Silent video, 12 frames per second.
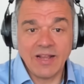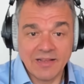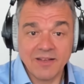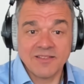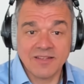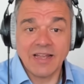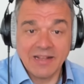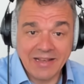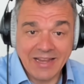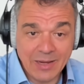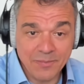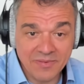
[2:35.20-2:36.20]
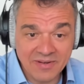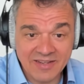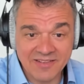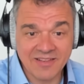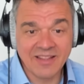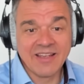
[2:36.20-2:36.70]
Weil das sein Leben
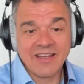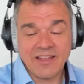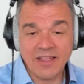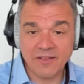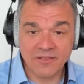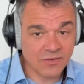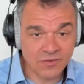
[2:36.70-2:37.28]
ist. Hey,